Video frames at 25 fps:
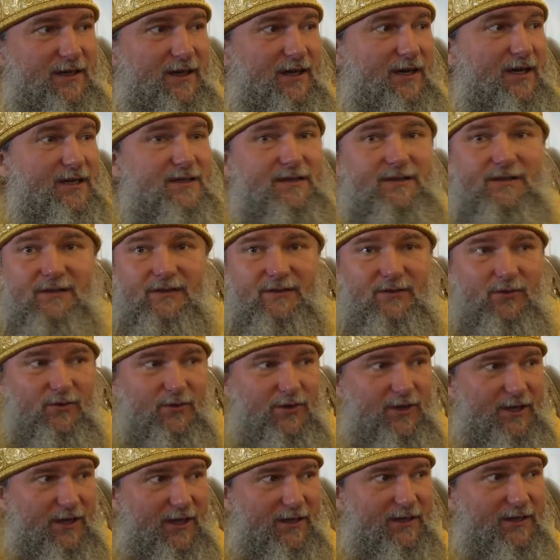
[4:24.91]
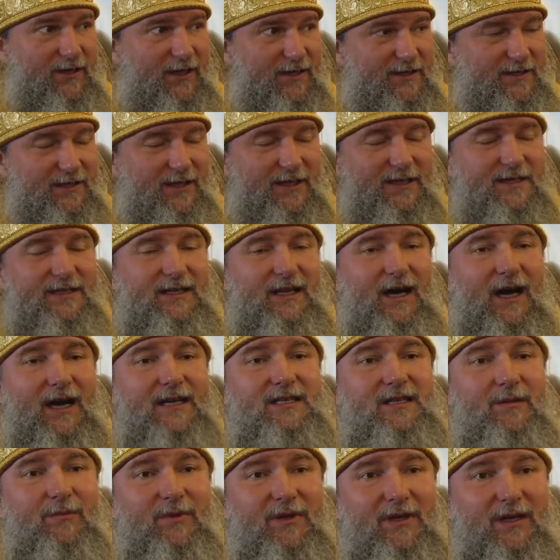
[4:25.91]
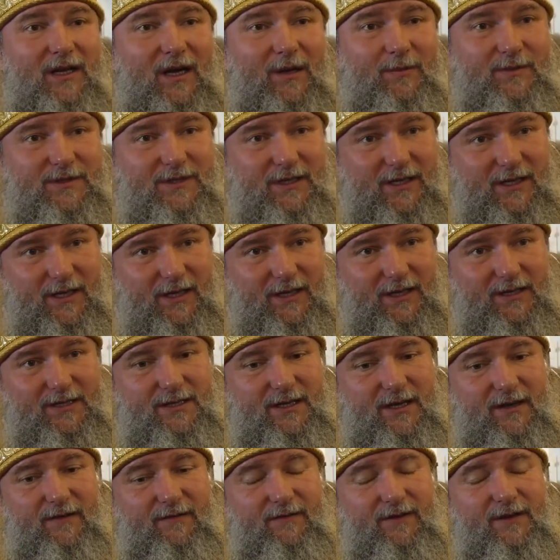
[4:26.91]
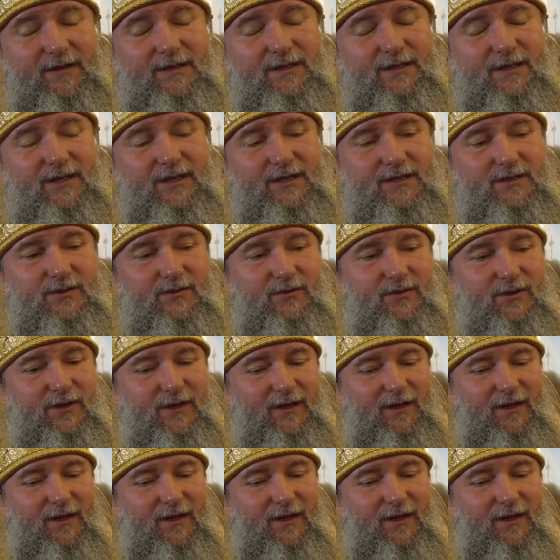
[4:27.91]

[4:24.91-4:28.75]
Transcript: раз другие отказались хотя бы нам сохранить верность Христу.